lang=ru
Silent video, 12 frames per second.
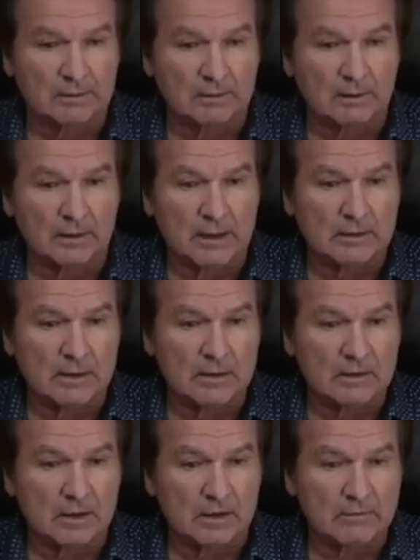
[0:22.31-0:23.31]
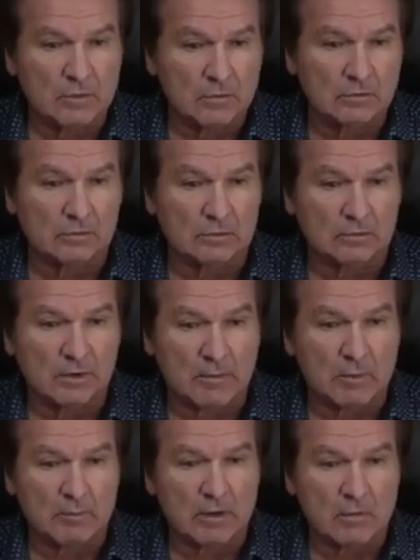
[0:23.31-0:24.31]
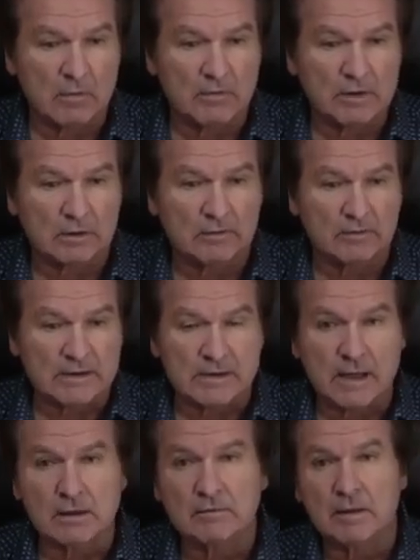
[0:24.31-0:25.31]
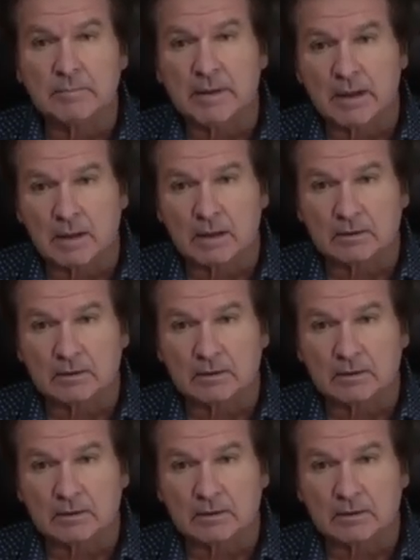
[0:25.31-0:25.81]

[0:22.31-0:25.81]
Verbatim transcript: Это интервью опубликовано 20 апреля,